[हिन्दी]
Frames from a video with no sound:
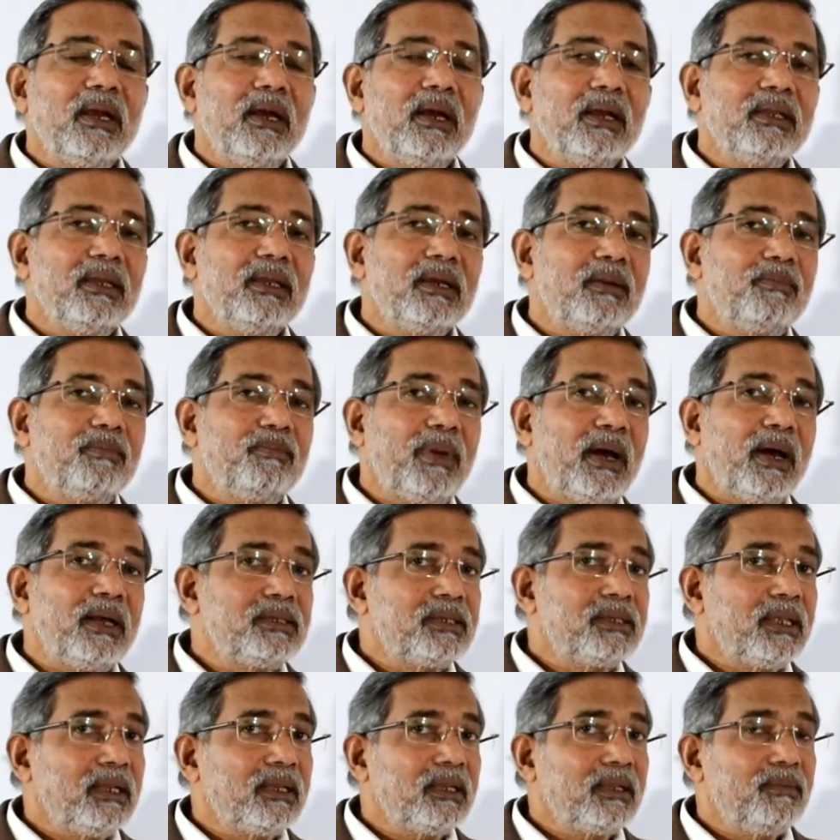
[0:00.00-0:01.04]
मैंने कहा कि अगर
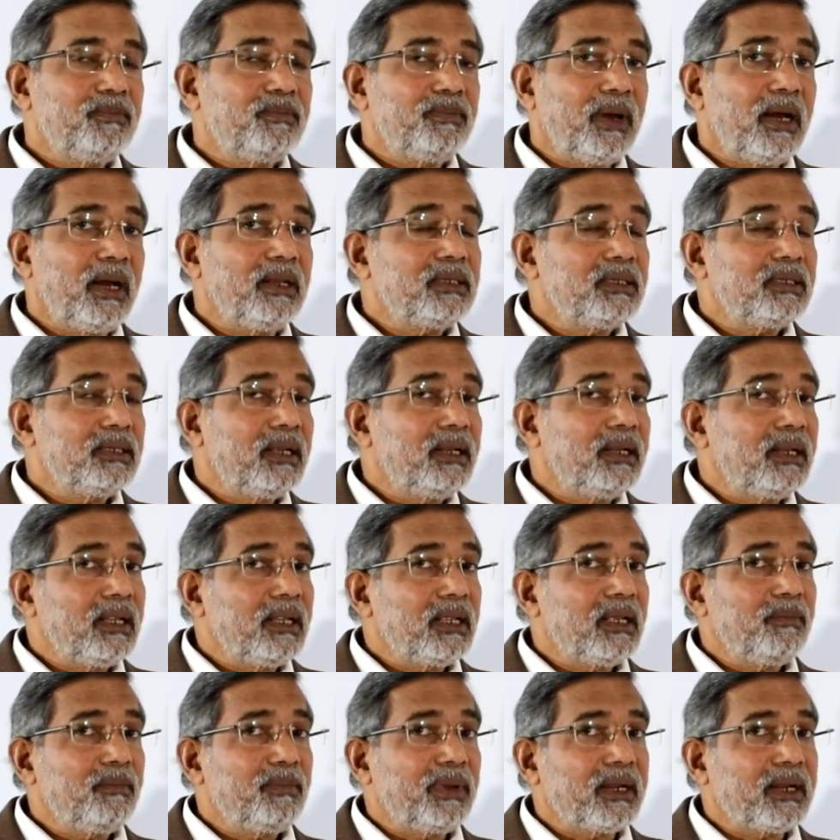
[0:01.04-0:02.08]
पाँच साल
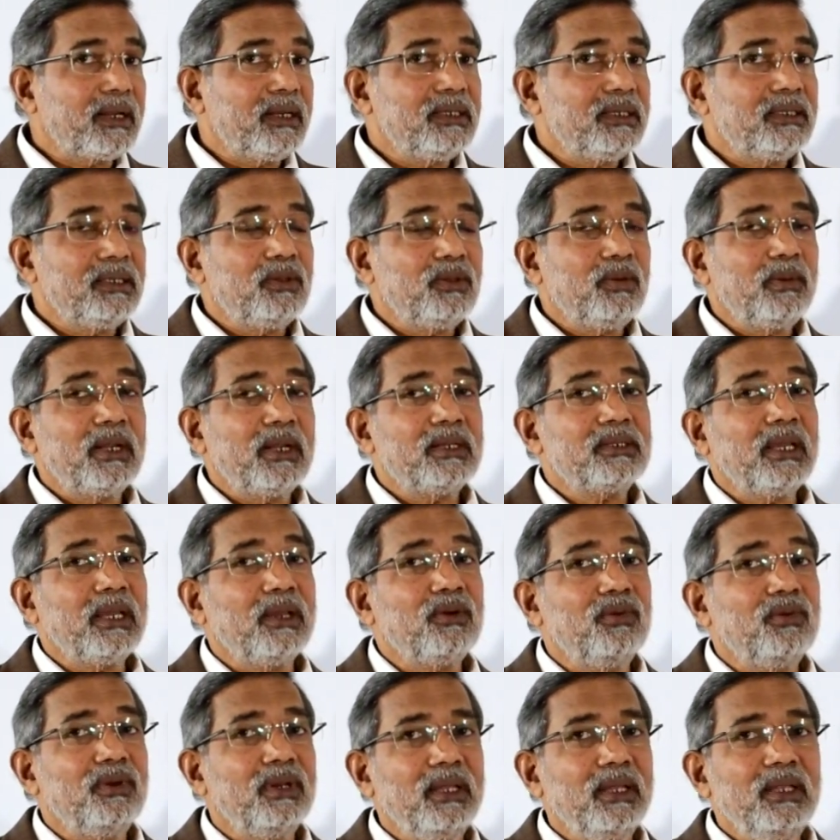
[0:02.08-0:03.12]
पाँच घंटे के प्रैक्टिस से
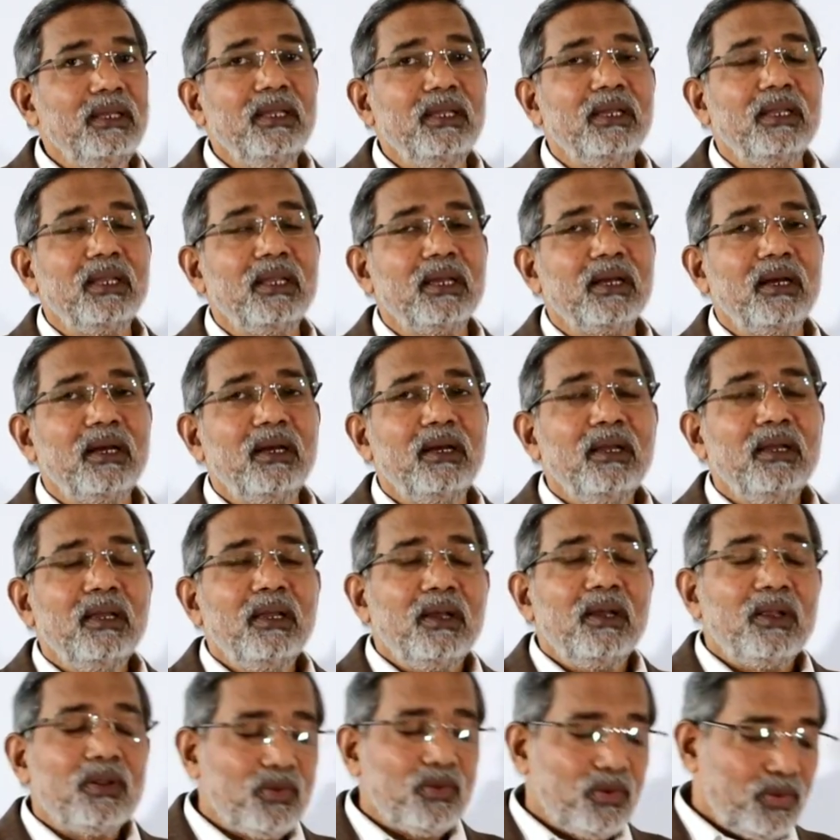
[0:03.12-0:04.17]
तुम्हारा साइको नहीं
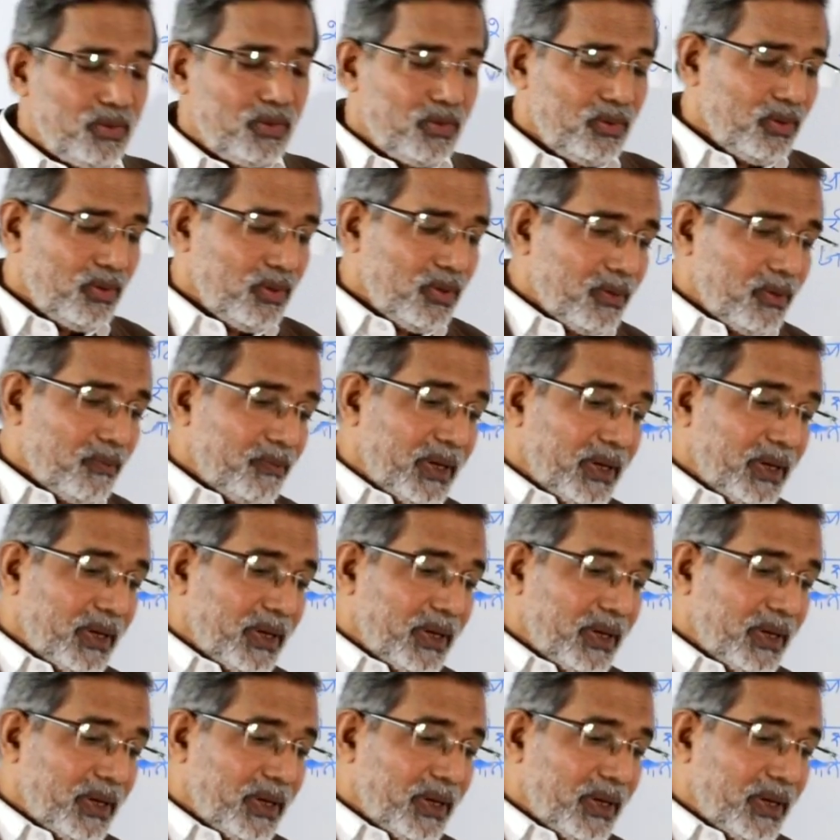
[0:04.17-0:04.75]
निकलेगा तो